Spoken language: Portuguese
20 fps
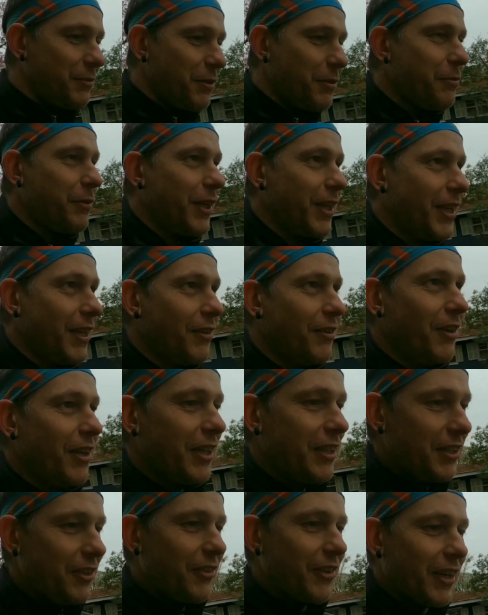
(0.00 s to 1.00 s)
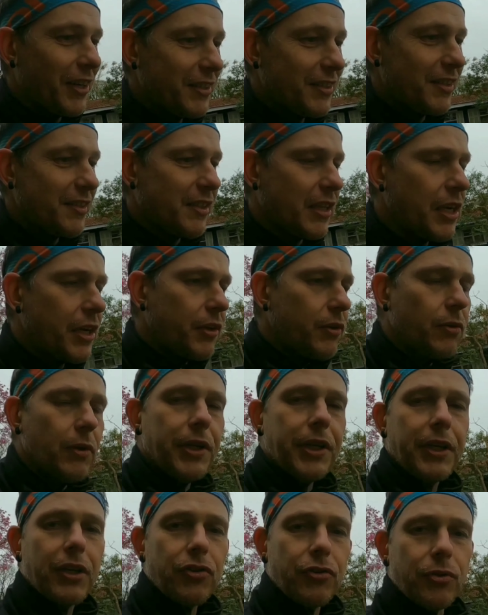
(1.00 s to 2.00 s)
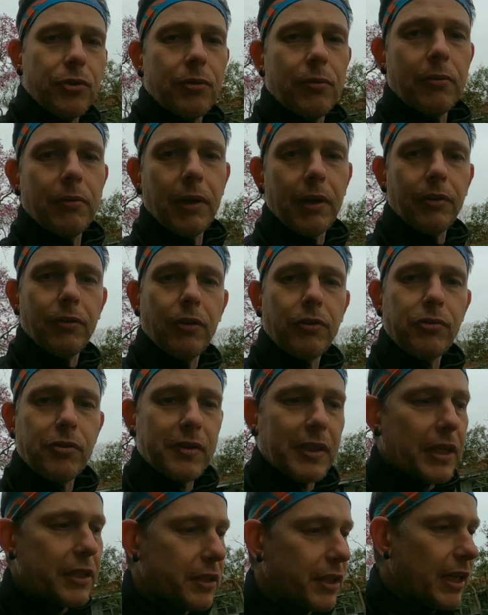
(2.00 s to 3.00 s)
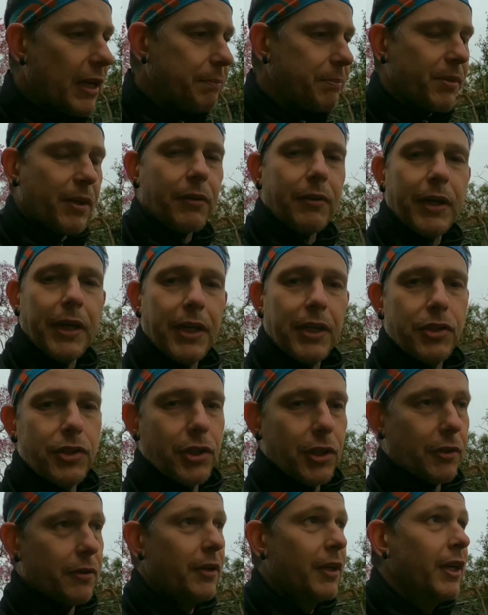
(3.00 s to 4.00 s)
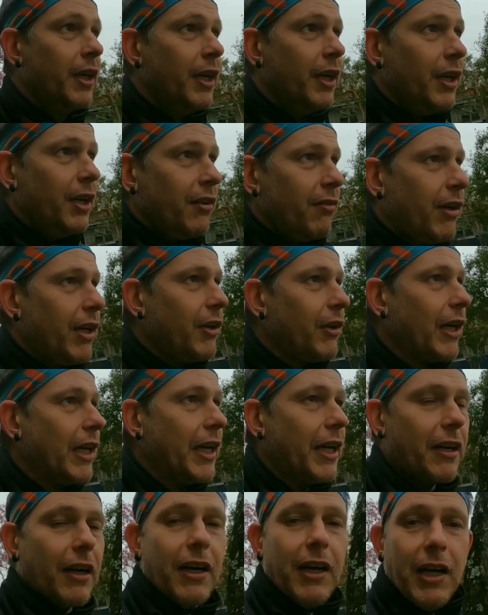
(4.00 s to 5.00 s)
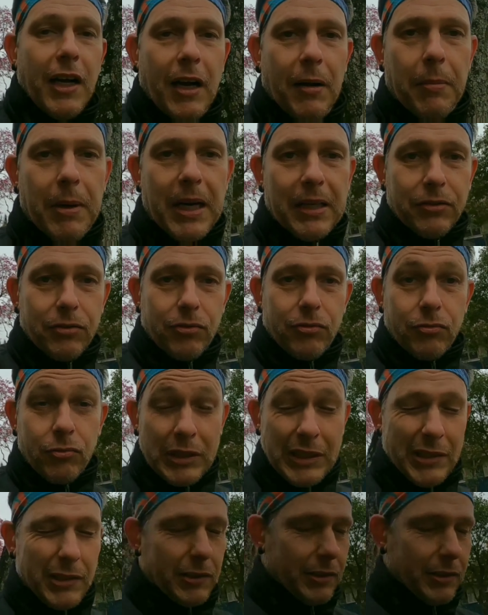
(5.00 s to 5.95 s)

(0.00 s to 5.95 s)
Eu não vou falar agora, não. Eu quero que vocês cliquem no link, ajudem o nosso site lá para ganhar dinheiro. Valeu, galera. Abraço.